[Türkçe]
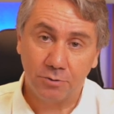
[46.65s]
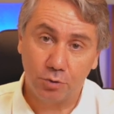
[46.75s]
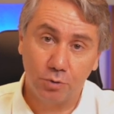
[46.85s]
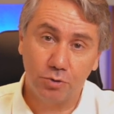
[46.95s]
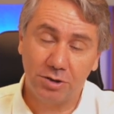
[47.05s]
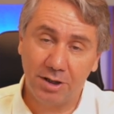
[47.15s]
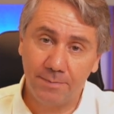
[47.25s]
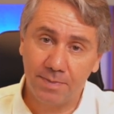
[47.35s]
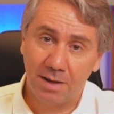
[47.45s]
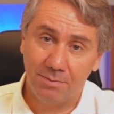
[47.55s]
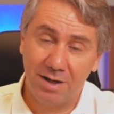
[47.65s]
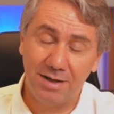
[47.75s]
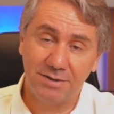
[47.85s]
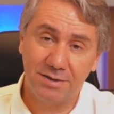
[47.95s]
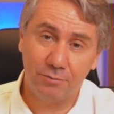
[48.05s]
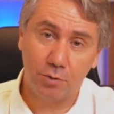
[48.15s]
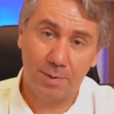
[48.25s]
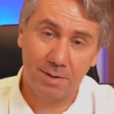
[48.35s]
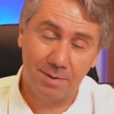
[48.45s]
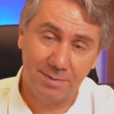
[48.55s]
Sonuçta maalesef
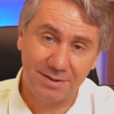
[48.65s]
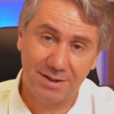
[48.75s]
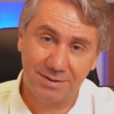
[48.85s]
köpek memesi